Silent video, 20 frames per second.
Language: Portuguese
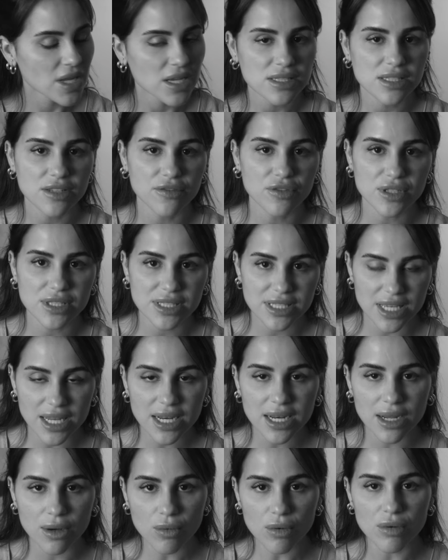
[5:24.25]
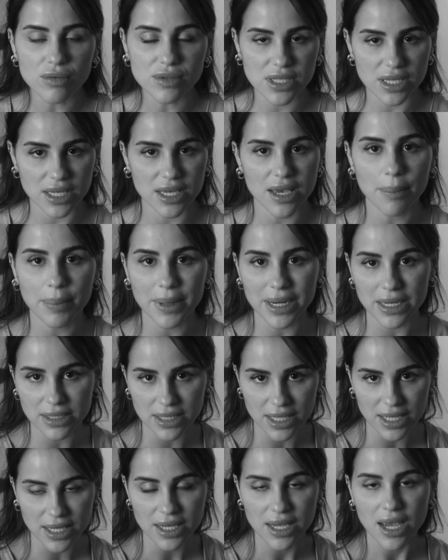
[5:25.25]
Se você não conseguir
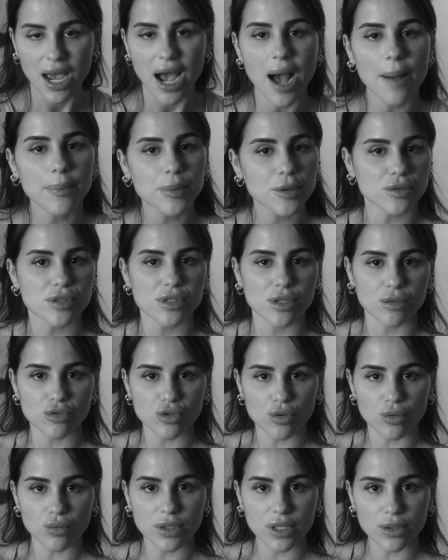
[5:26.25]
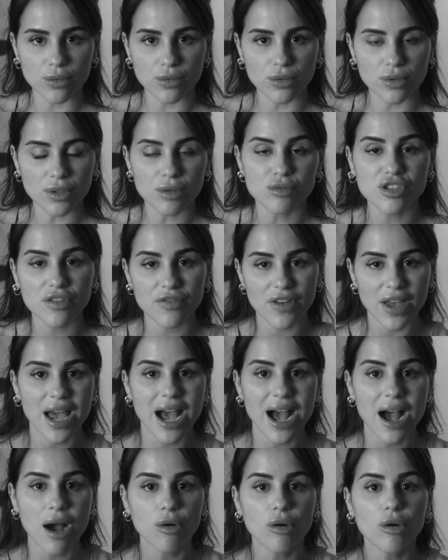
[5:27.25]
aprender a produção de conteúdo, não tiver
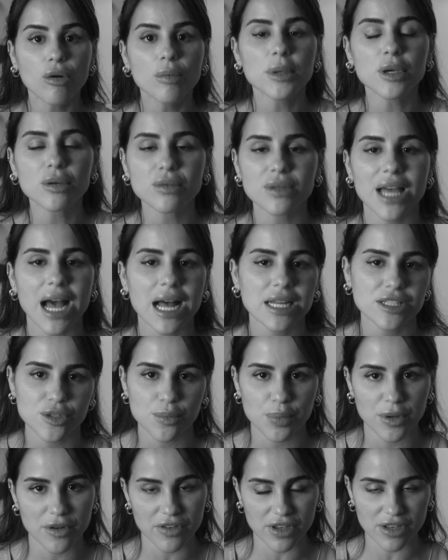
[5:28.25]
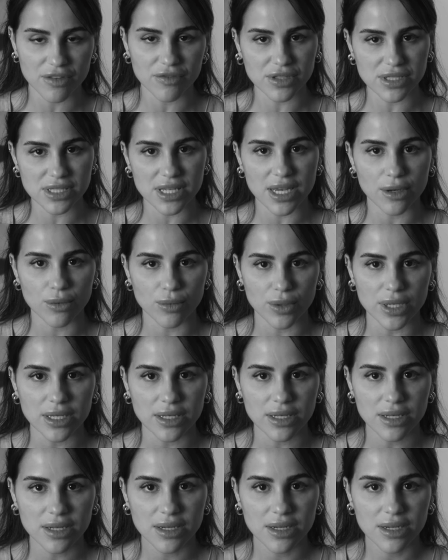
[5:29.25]
a humildade para ver que você é
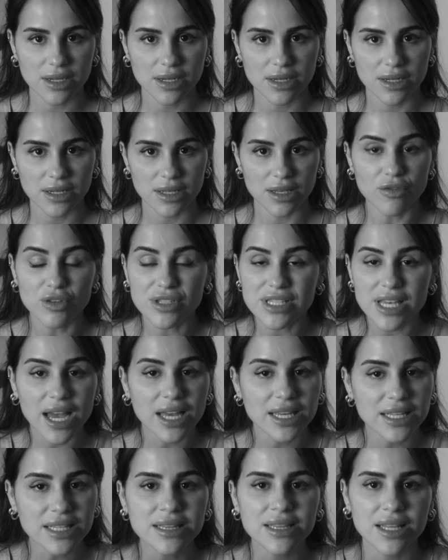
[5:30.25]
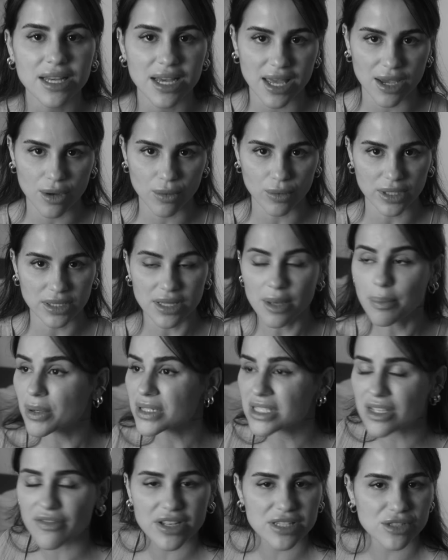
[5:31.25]
ruim, que você ainda é ruim,
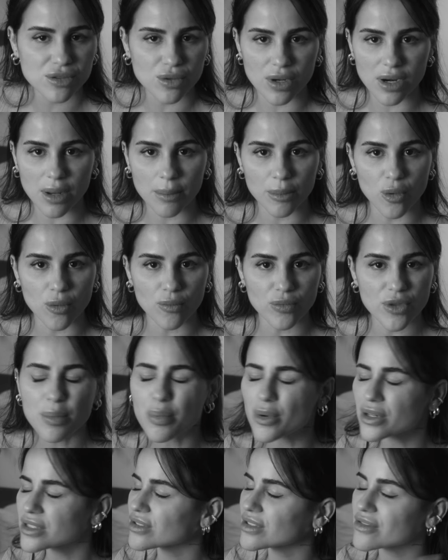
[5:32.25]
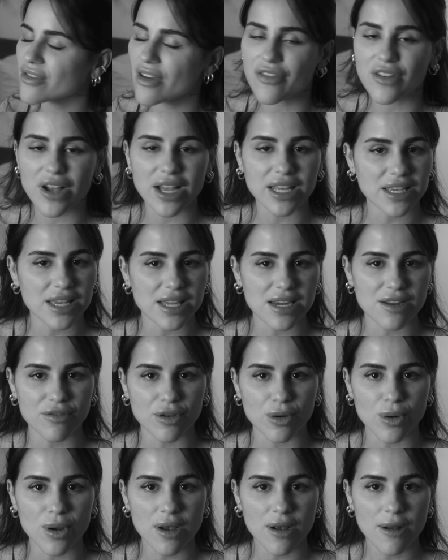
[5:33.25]
depois você vai se tornar bom, depois você vai ficar
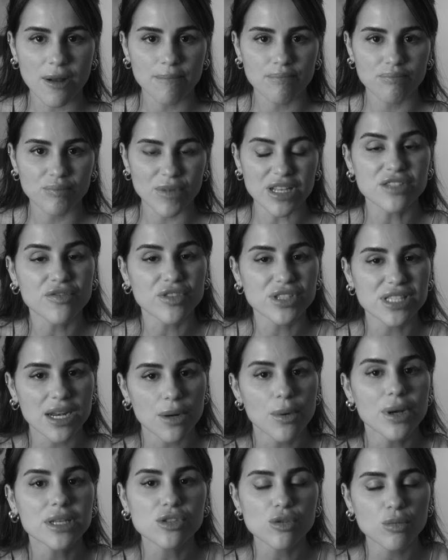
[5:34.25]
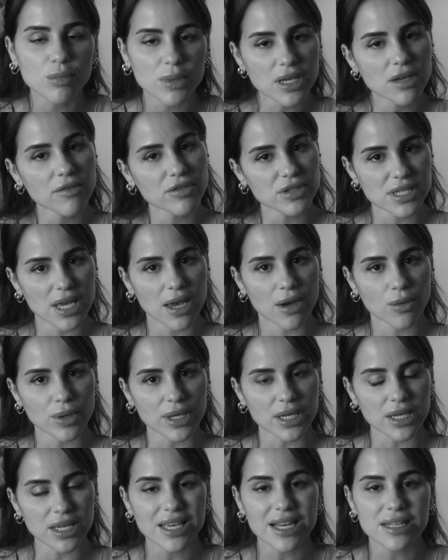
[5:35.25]
incrível. Mas se você não assumir que você é
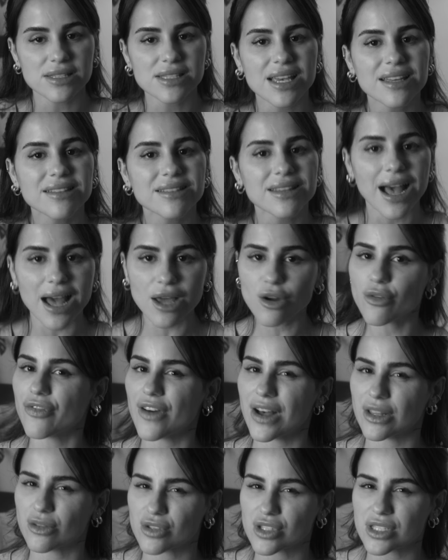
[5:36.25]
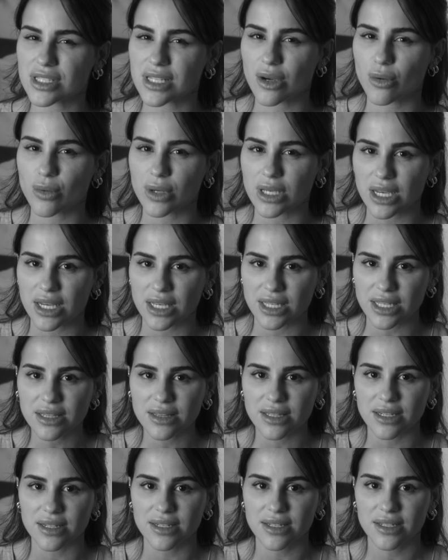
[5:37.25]
ruim e aceitar o fato de ser ruim
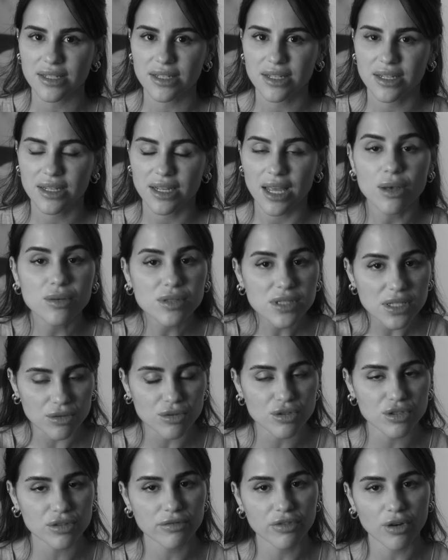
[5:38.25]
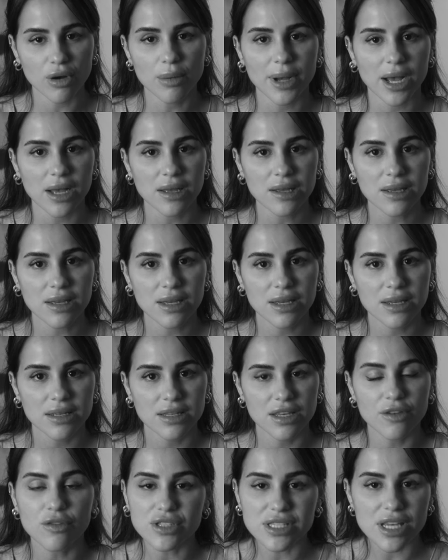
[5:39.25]
ainda, eu sinto te informar
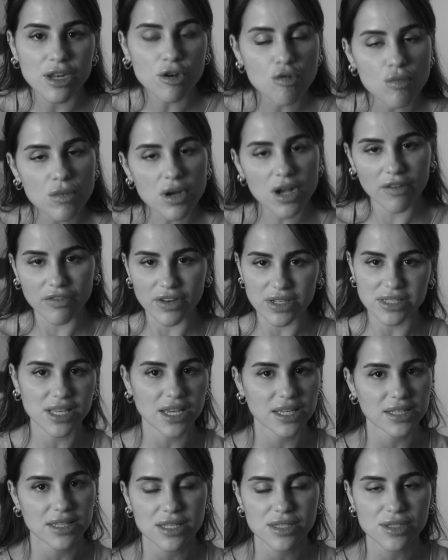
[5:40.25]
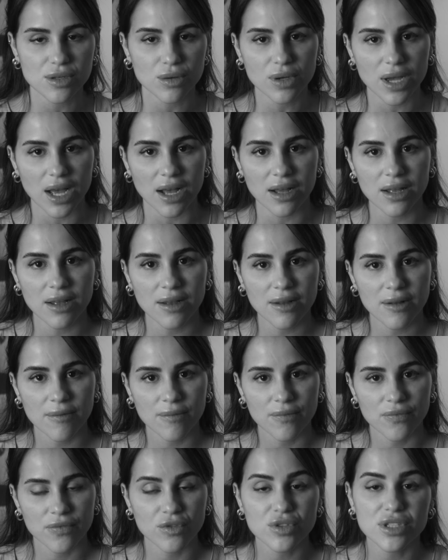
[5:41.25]
que você nunca vai sair desse lugar.
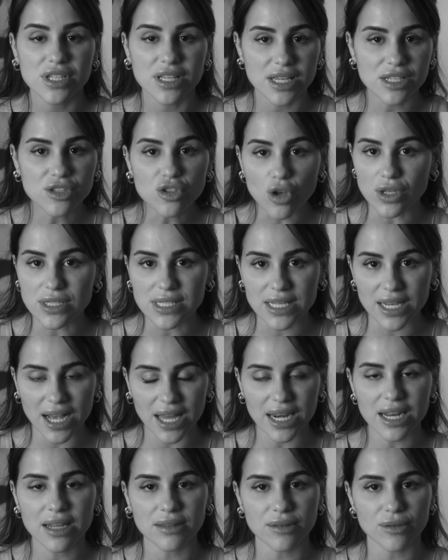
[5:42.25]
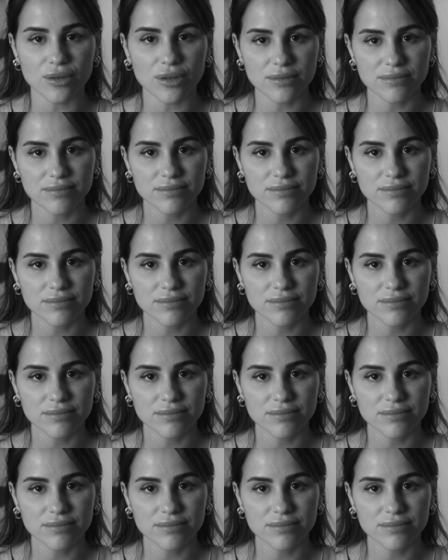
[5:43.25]
Você está só se enganando.